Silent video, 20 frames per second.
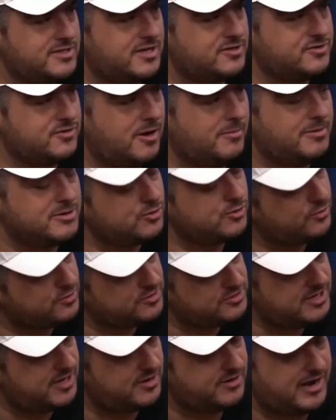é surreal. Mas o
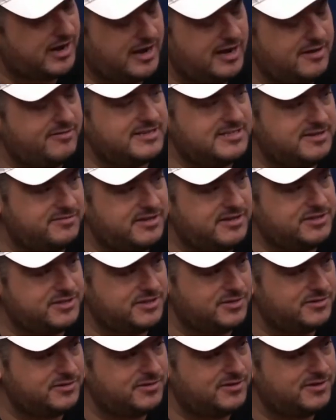Cruzeiro, cara, ele vai ser
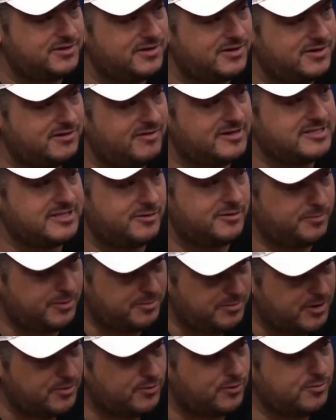vendido. Vai ser o
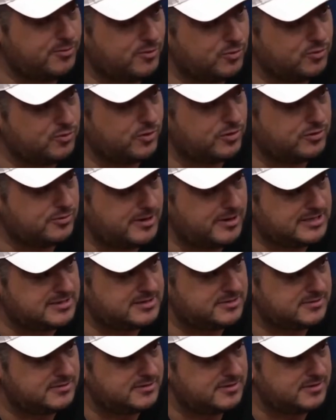primeiro clube com dono do Brasil.